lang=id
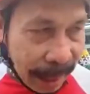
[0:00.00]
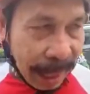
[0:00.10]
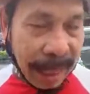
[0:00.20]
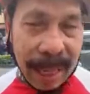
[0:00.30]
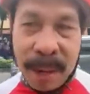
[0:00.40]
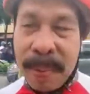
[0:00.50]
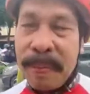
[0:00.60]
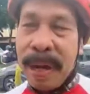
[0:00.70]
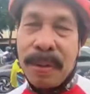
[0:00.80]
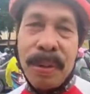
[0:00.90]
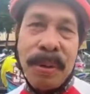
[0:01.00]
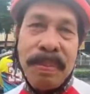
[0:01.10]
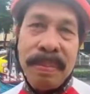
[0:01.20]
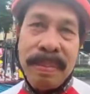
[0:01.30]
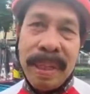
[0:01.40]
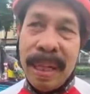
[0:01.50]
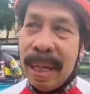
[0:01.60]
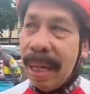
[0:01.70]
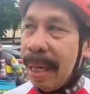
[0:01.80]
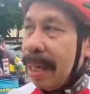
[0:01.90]
karena lama vakum
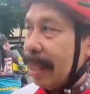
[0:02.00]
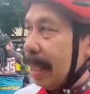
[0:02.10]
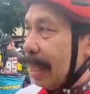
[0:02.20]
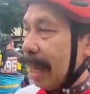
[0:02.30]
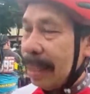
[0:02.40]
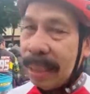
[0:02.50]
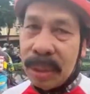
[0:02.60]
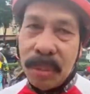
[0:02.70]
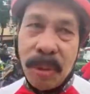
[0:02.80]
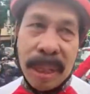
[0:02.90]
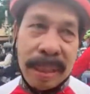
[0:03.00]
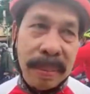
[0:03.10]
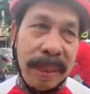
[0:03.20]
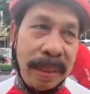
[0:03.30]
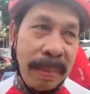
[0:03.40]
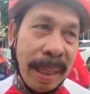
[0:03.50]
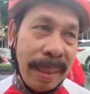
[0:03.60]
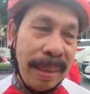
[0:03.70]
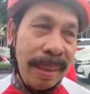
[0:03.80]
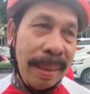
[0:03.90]
ya kita ajak semua teman-teman
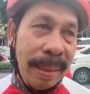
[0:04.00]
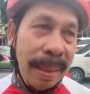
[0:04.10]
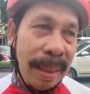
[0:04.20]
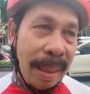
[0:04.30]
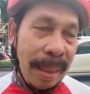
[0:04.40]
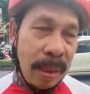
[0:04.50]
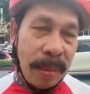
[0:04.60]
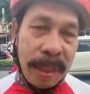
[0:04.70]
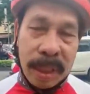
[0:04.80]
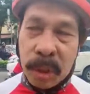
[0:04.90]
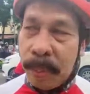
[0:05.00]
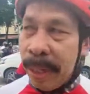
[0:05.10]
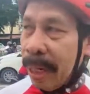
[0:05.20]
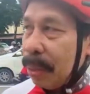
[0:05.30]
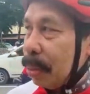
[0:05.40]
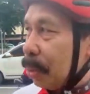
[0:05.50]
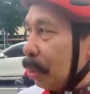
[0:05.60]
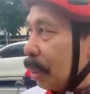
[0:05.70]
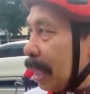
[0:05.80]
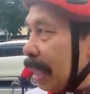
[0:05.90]
uh, eh, komunitas sepeda
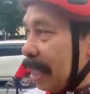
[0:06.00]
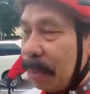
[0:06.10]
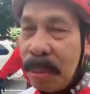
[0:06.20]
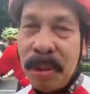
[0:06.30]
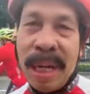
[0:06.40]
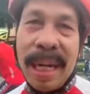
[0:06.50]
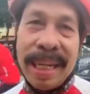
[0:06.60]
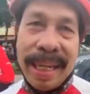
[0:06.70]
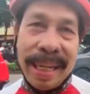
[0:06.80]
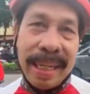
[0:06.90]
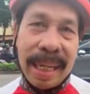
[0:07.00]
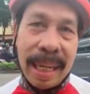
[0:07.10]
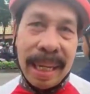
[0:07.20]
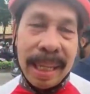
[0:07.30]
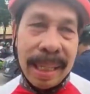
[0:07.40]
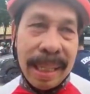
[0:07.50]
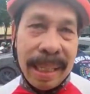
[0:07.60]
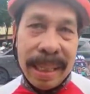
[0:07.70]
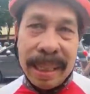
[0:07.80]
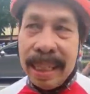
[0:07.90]
untuk kita memulai lagi nih karena
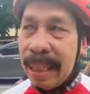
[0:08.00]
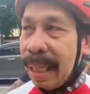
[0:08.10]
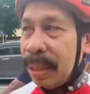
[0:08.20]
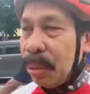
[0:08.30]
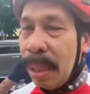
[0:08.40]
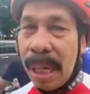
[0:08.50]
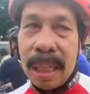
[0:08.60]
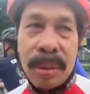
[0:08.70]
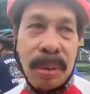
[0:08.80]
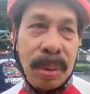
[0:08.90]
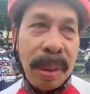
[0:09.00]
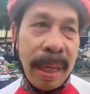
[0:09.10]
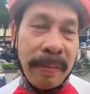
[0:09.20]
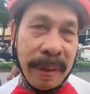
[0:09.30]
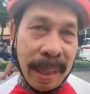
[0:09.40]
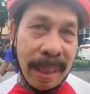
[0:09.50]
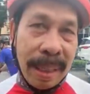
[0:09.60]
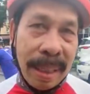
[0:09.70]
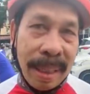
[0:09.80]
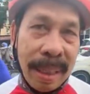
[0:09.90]
kita sudah turun level
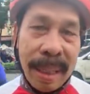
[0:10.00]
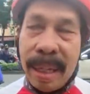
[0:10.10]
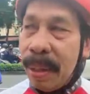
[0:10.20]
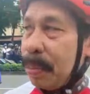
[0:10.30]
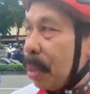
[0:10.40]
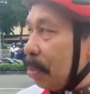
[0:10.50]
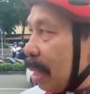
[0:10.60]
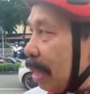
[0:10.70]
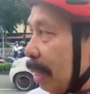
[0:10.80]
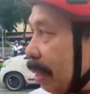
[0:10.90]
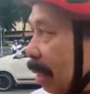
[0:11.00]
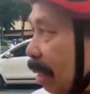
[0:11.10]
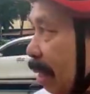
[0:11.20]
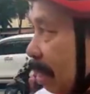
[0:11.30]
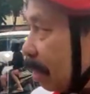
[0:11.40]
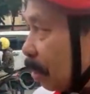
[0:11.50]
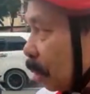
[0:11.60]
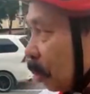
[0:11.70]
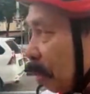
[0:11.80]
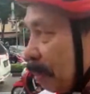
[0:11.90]
uh, mudah-mudahan kita
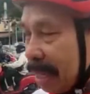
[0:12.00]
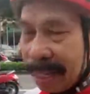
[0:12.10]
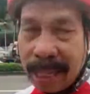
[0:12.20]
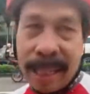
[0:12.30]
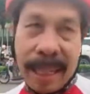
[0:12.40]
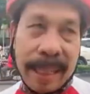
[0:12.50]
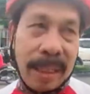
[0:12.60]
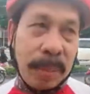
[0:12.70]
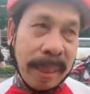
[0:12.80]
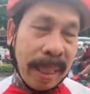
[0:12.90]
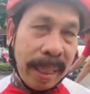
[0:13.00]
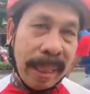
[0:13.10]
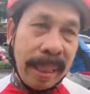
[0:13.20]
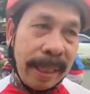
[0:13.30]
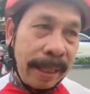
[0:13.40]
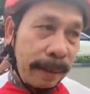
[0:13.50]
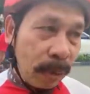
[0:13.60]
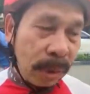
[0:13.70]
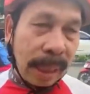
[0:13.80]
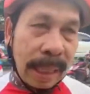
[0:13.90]
terus memeriahkan lagi sepeda di
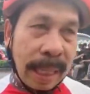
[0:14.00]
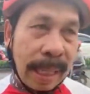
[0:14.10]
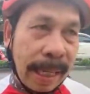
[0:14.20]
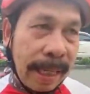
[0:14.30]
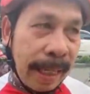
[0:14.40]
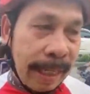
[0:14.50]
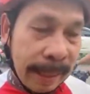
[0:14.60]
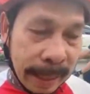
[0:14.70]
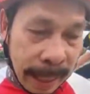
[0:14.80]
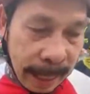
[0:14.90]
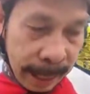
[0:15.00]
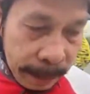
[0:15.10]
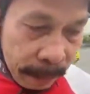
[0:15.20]
kota Tarakan dan insya Allah